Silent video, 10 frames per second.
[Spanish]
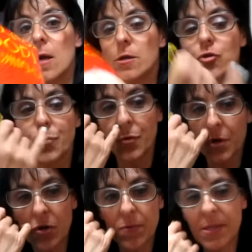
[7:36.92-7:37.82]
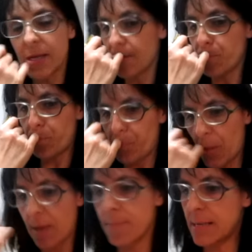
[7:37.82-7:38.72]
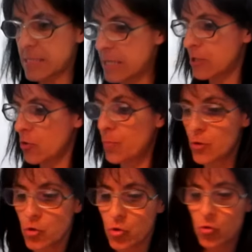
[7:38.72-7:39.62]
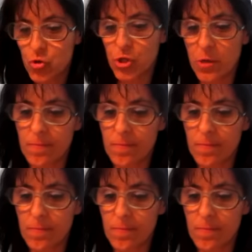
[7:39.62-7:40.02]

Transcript: Supongo que lo venderán en más sitios, pero yo no lo sé.